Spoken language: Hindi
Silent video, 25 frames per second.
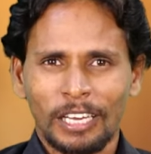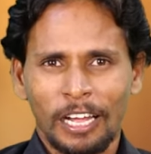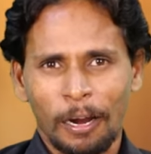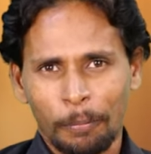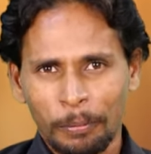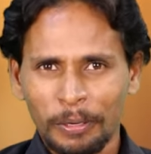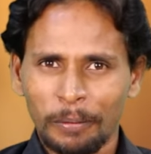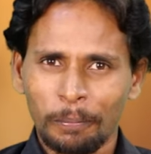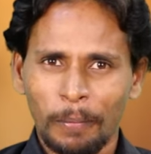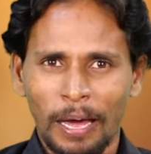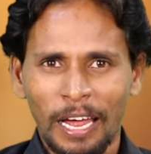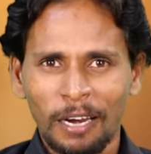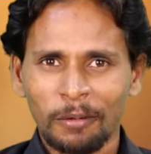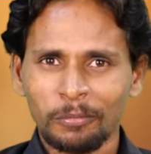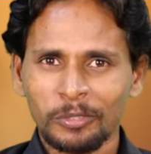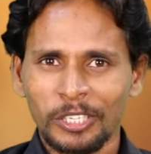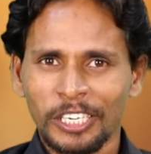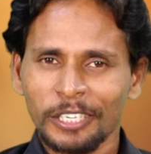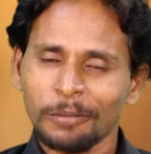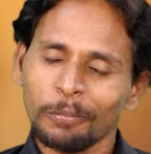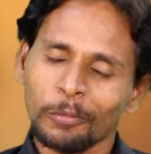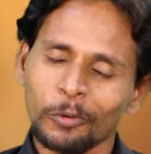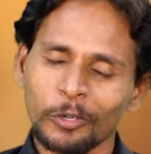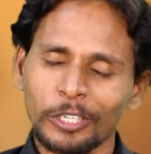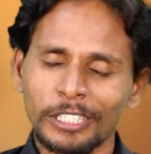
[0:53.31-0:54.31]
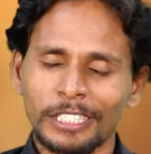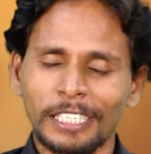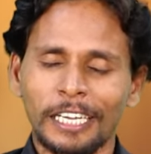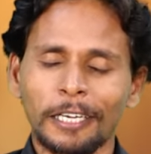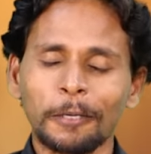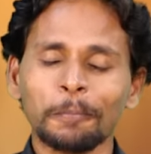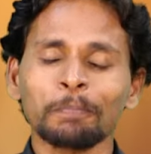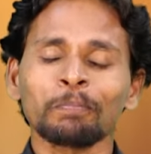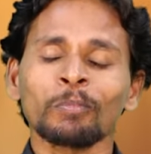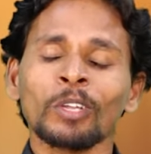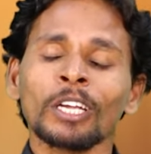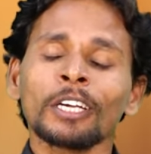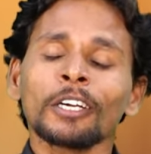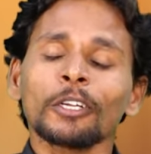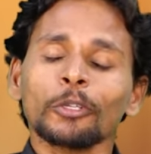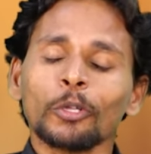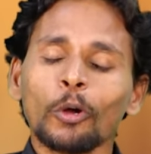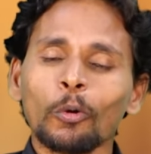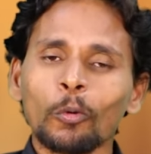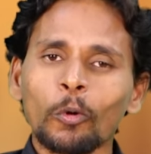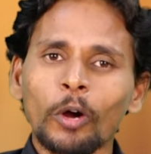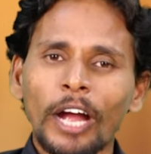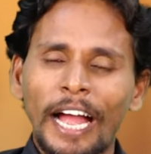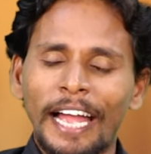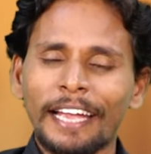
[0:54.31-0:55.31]
आपने मालूम चाहिए मुंगी सा
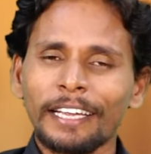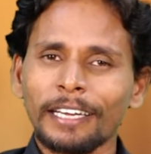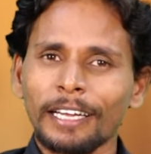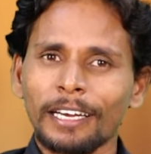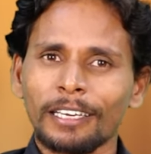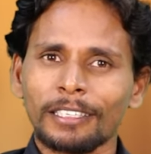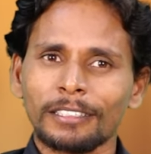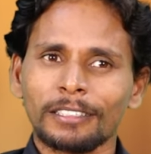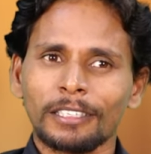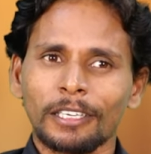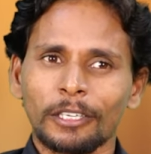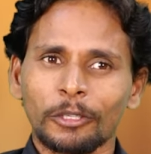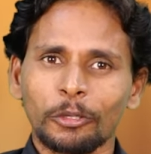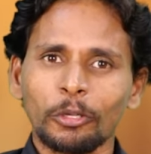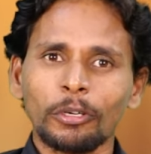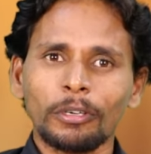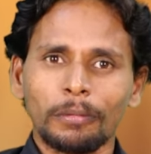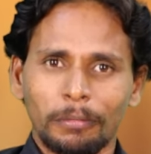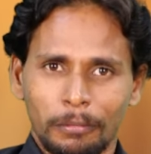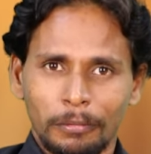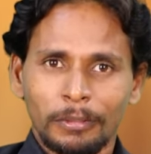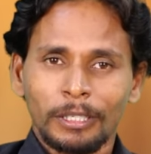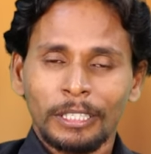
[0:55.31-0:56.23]
तो वो કાંઈ कर છે गए तो